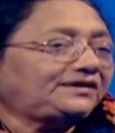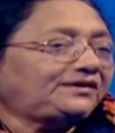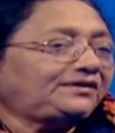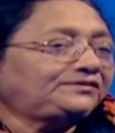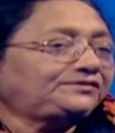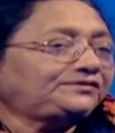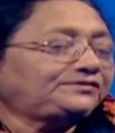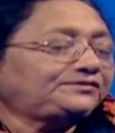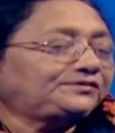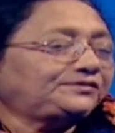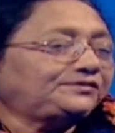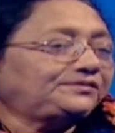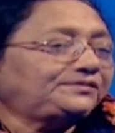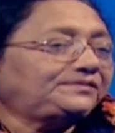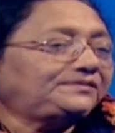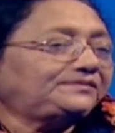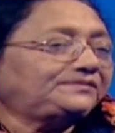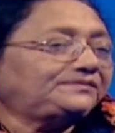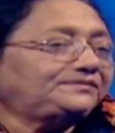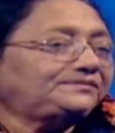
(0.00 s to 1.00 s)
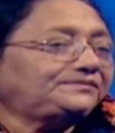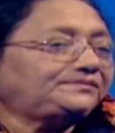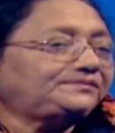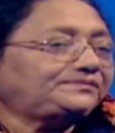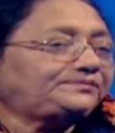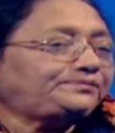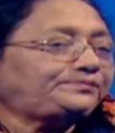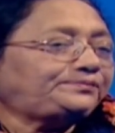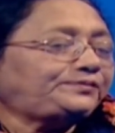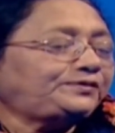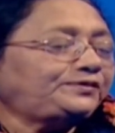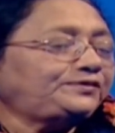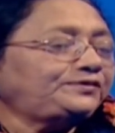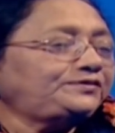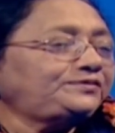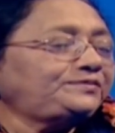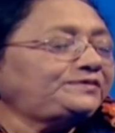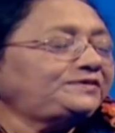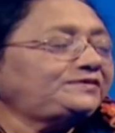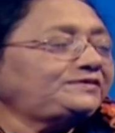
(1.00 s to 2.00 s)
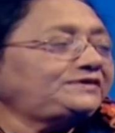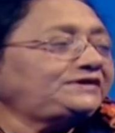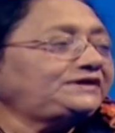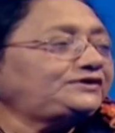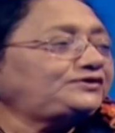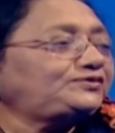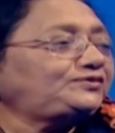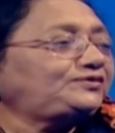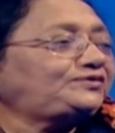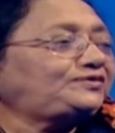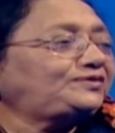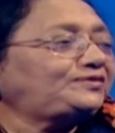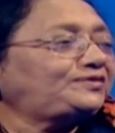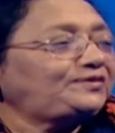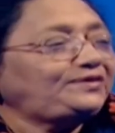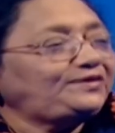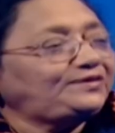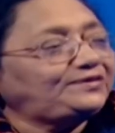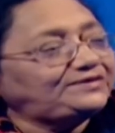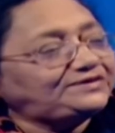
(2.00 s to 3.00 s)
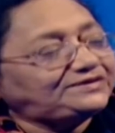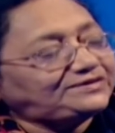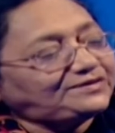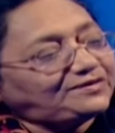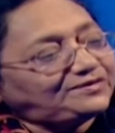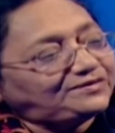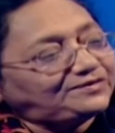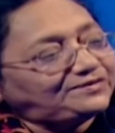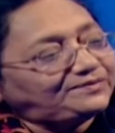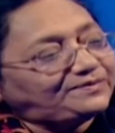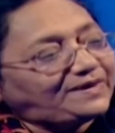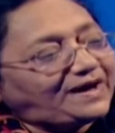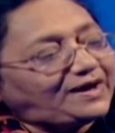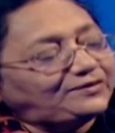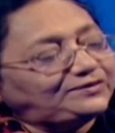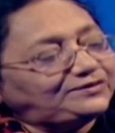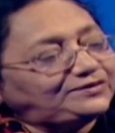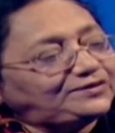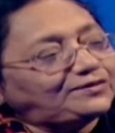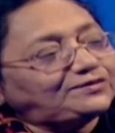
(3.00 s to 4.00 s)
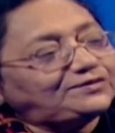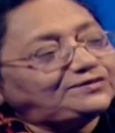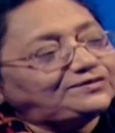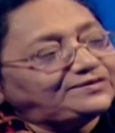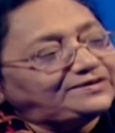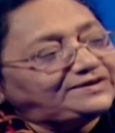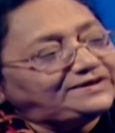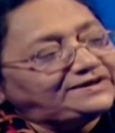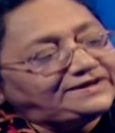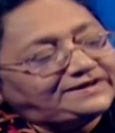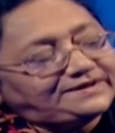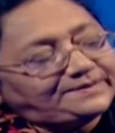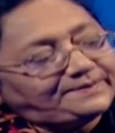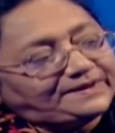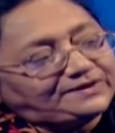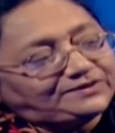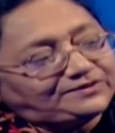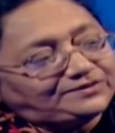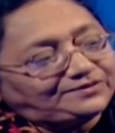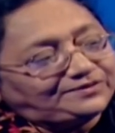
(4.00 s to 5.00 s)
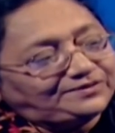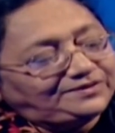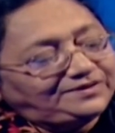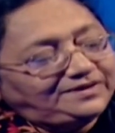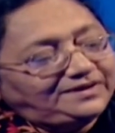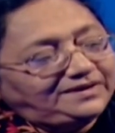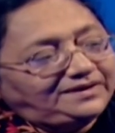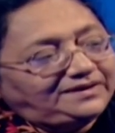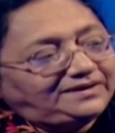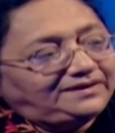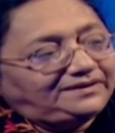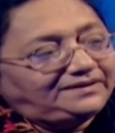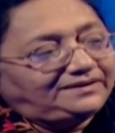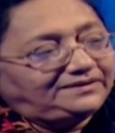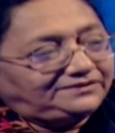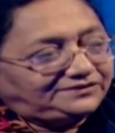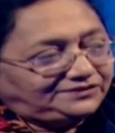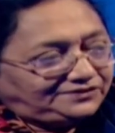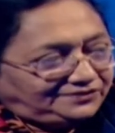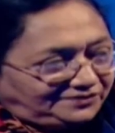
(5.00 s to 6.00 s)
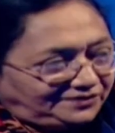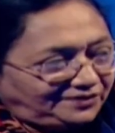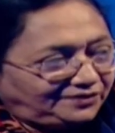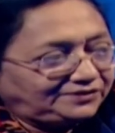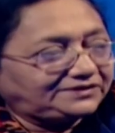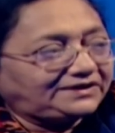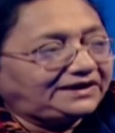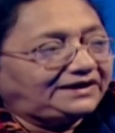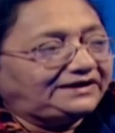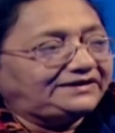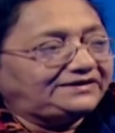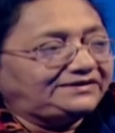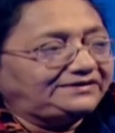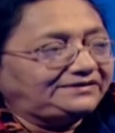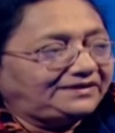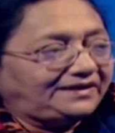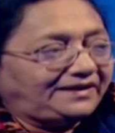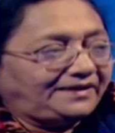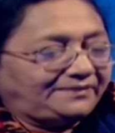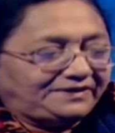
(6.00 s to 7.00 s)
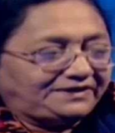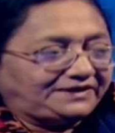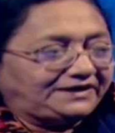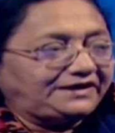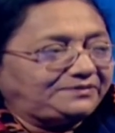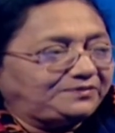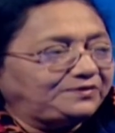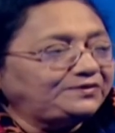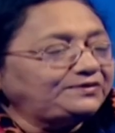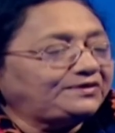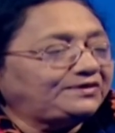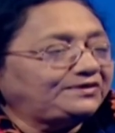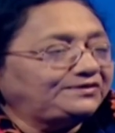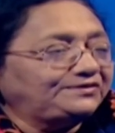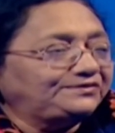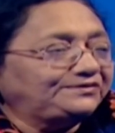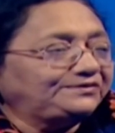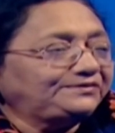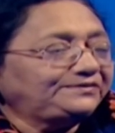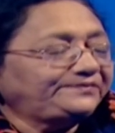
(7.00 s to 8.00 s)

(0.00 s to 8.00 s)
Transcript: অন্তত পনেরো মিনিটের যুদ্ধ হলেও তখন ভারত দখল করে নিতে পারত তৎকালীন আমাদের এই ভূখণ্ড